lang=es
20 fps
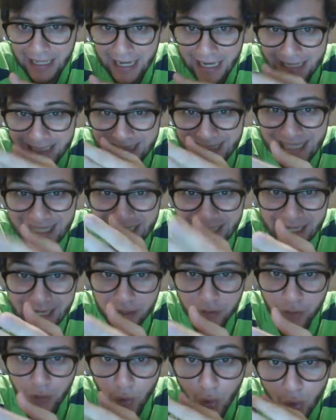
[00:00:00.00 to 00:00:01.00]
hagan
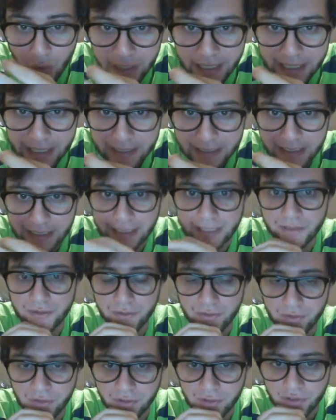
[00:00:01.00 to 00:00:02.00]
dinero, lucren de esto.
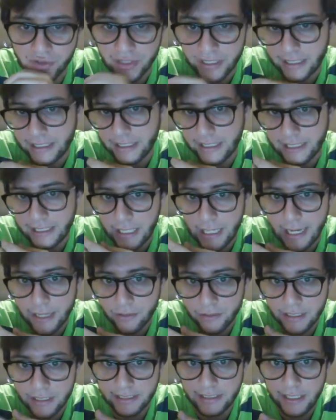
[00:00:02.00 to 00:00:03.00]
Entonces yo dije, sí, claro
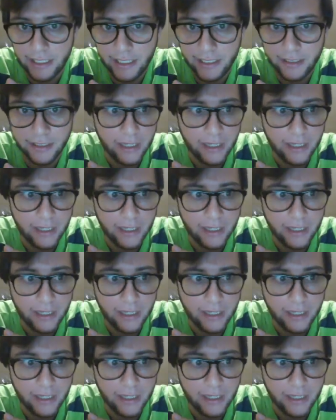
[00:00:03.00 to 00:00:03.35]
que sí,